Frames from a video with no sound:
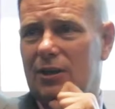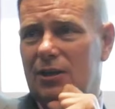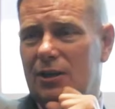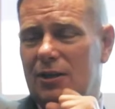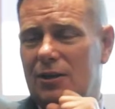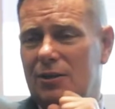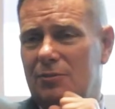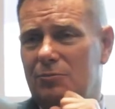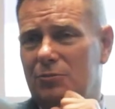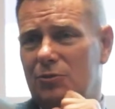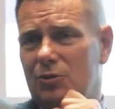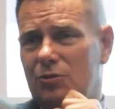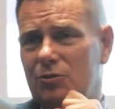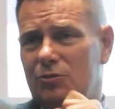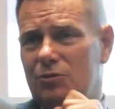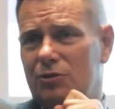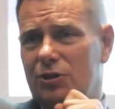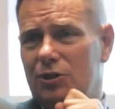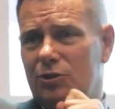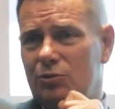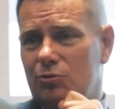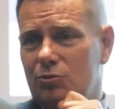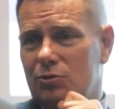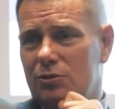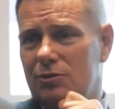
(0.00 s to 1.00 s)
serwisy,
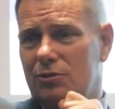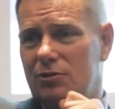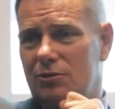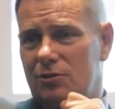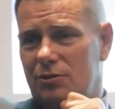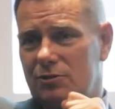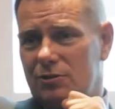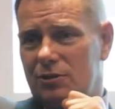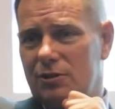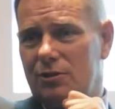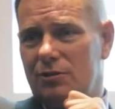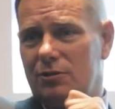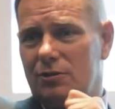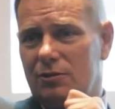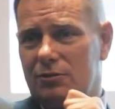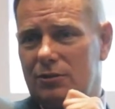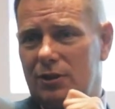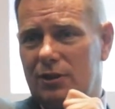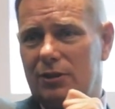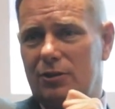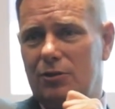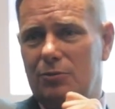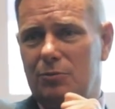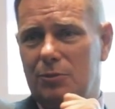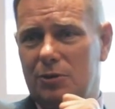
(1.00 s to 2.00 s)
naprawmy to i tak dalej